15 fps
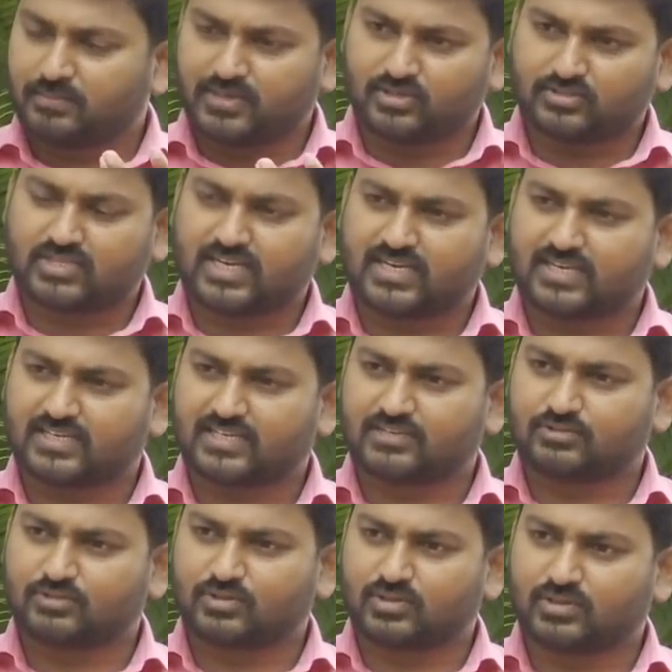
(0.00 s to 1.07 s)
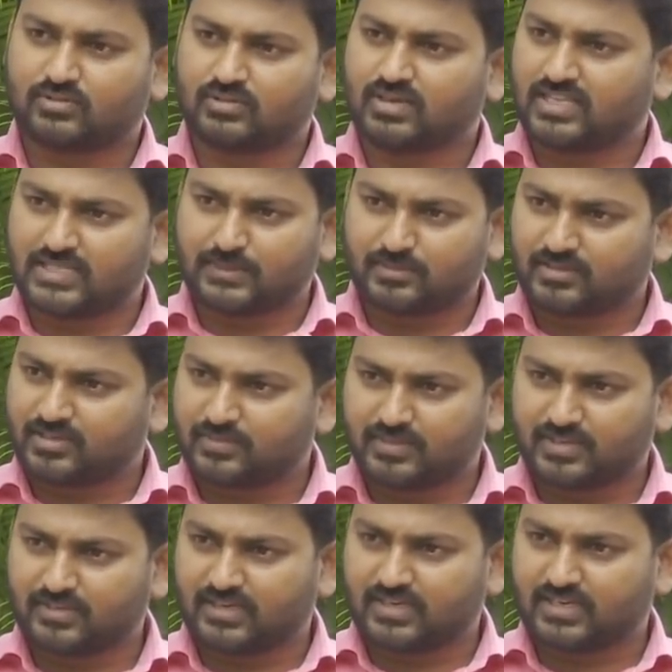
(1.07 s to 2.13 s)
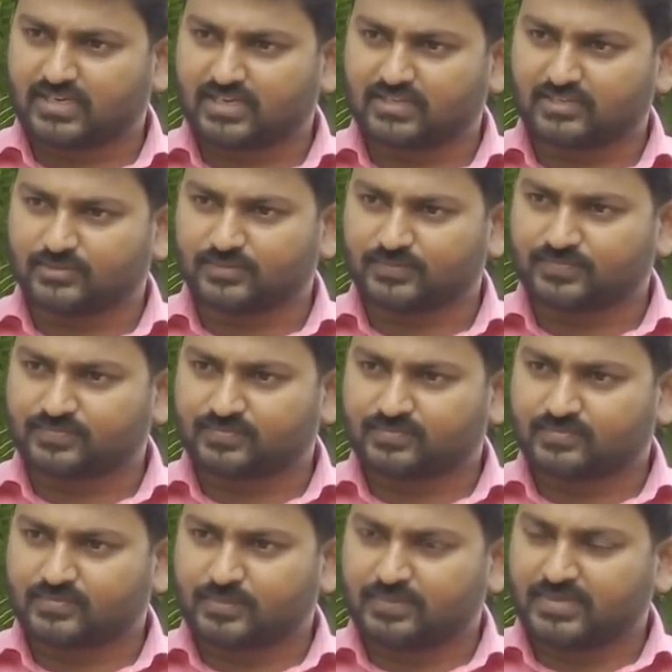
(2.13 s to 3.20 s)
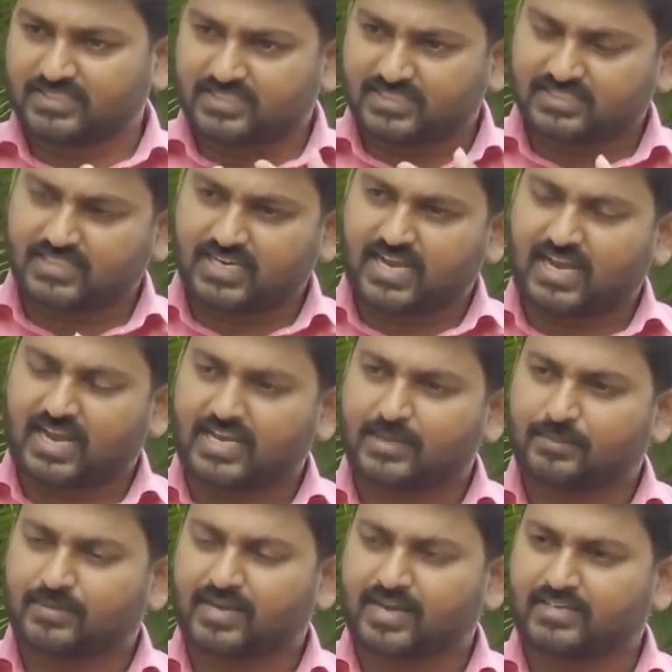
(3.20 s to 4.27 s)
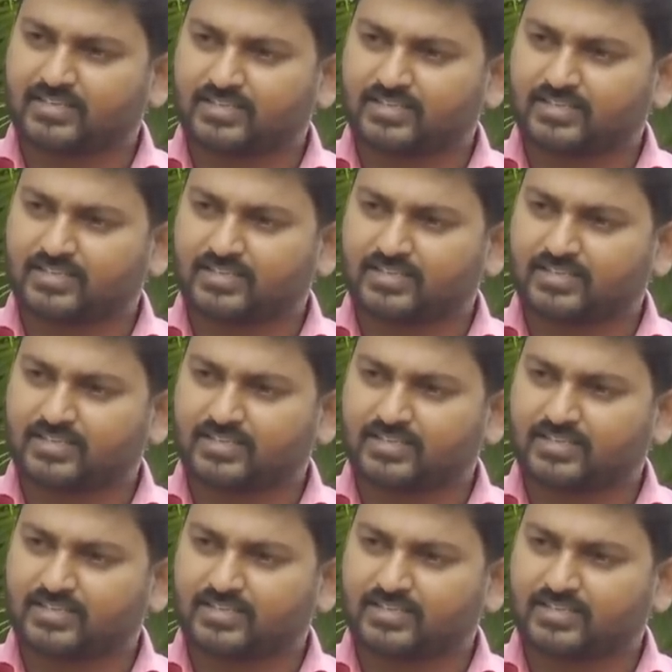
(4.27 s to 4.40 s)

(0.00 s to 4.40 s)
మీరు సైలెంట్గా ఉంటున్నారు గాంధీ భవన్కి మీరు వెళ్ళట్లేదు పీసీసీ ఆయన పని ఆయన